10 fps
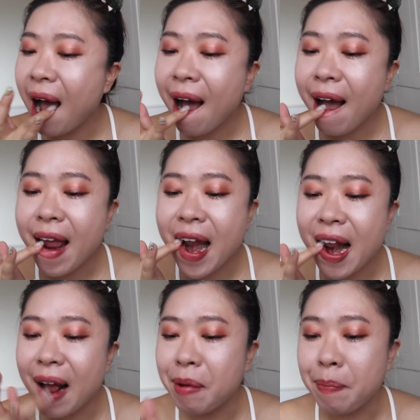它的颜
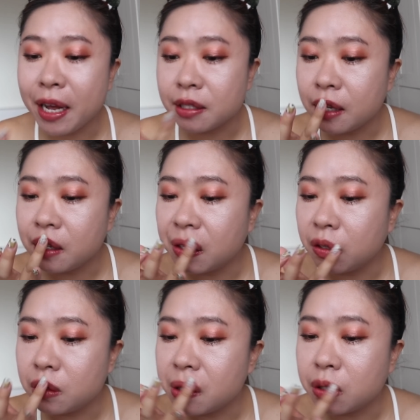色又没办法在你的
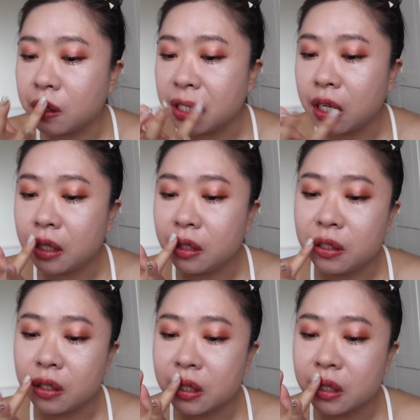嘴唇上很久，